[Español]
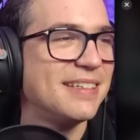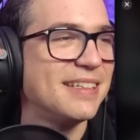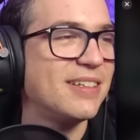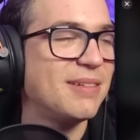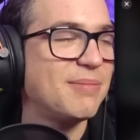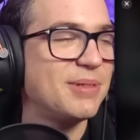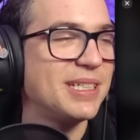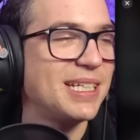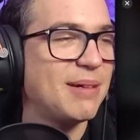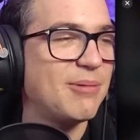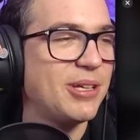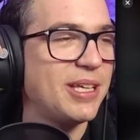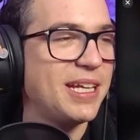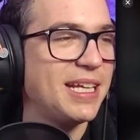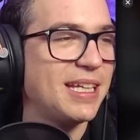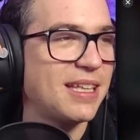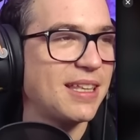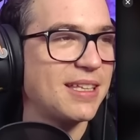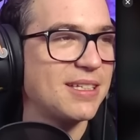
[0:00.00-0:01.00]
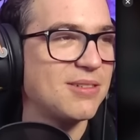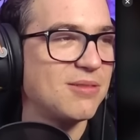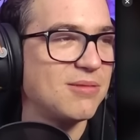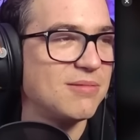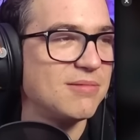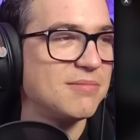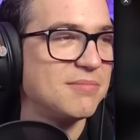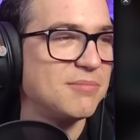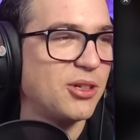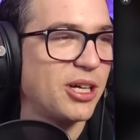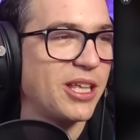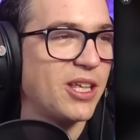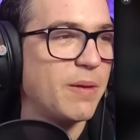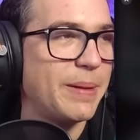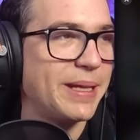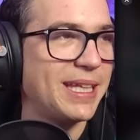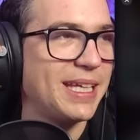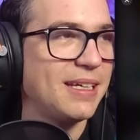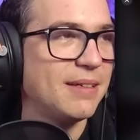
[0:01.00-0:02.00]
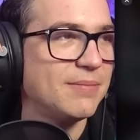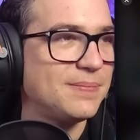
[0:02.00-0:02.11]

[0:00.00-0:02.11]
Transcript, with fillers: hice... Después de la bollería entonces un bocadillo de paté.